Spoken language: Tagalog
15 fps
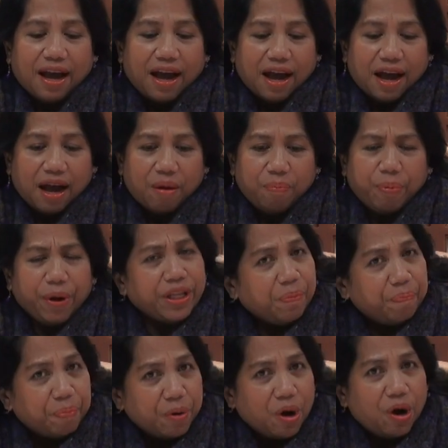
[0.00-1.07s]
uh, pwede
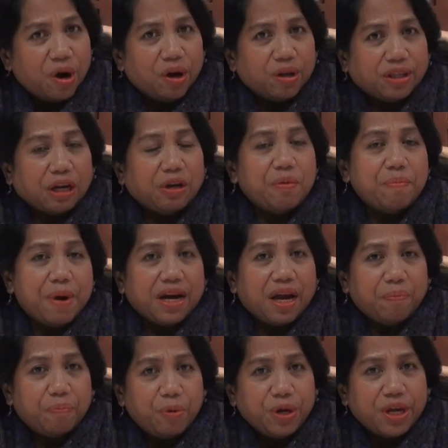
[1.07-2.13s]
po, tatlong
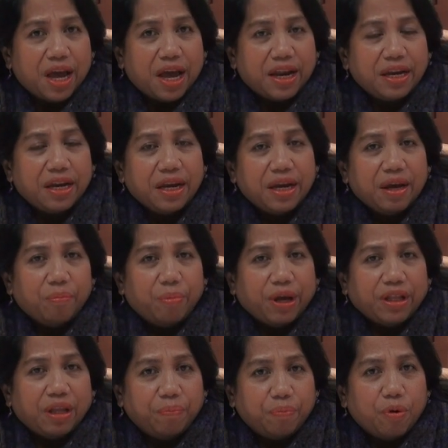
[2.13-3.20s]
bagay po yan,
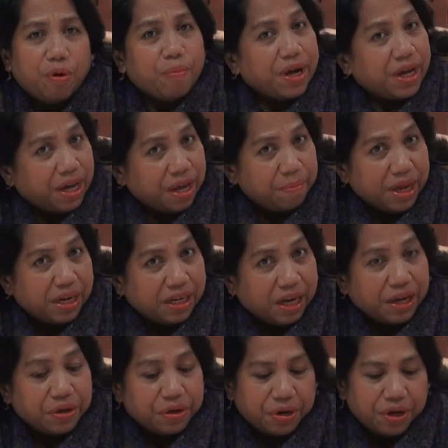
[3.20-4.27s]
pwede pong mag-email
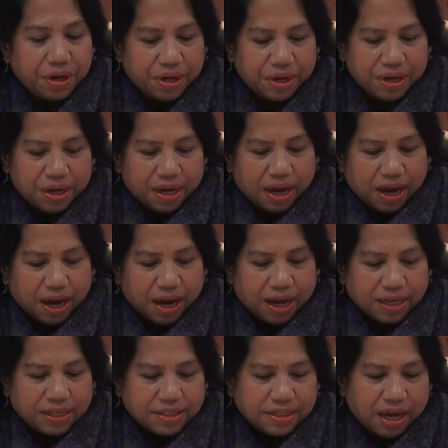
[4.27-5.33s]
kayo
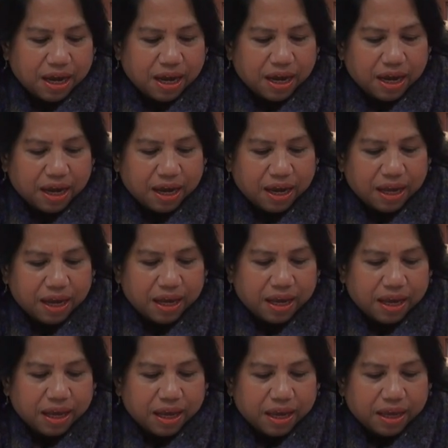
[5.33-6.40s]
uh, sa
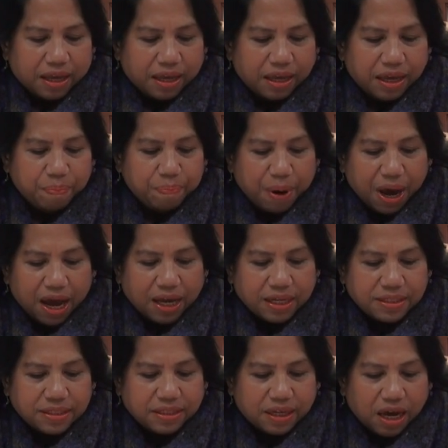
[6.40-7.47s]

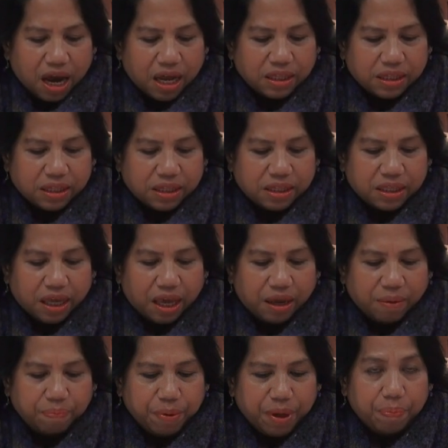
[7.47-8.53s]

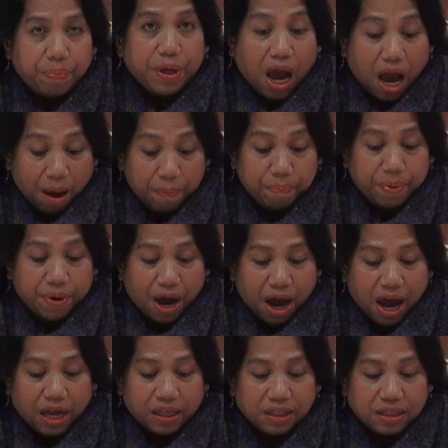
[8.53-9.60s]
epass.appapp
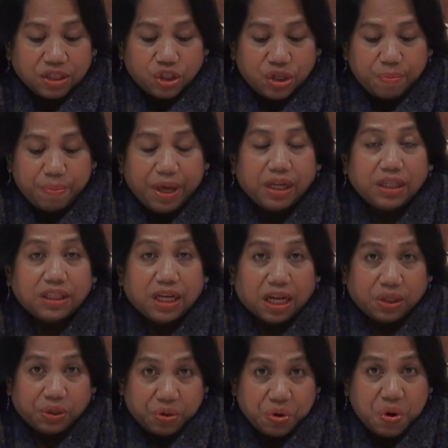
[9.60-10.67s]
at
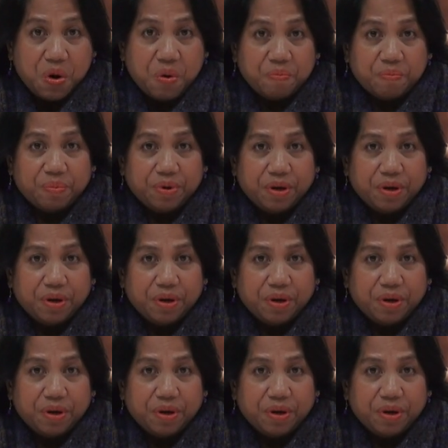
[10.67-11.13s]
gmail.com.